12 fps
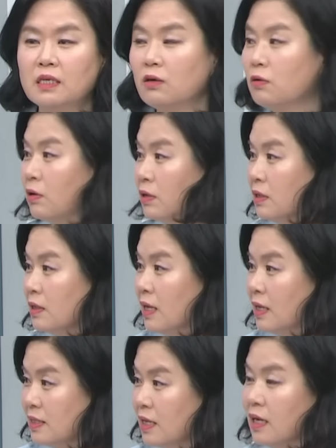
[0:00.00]
이런 거를
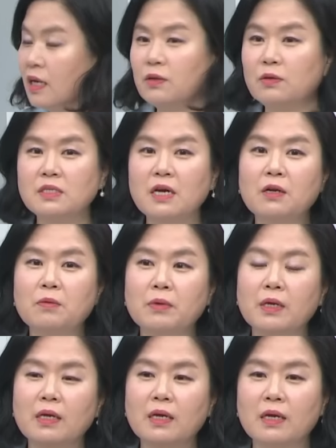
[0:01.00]
생각했던
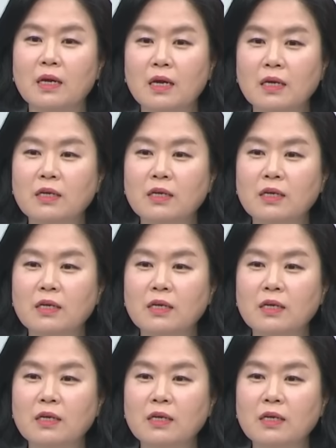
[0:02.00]
사람이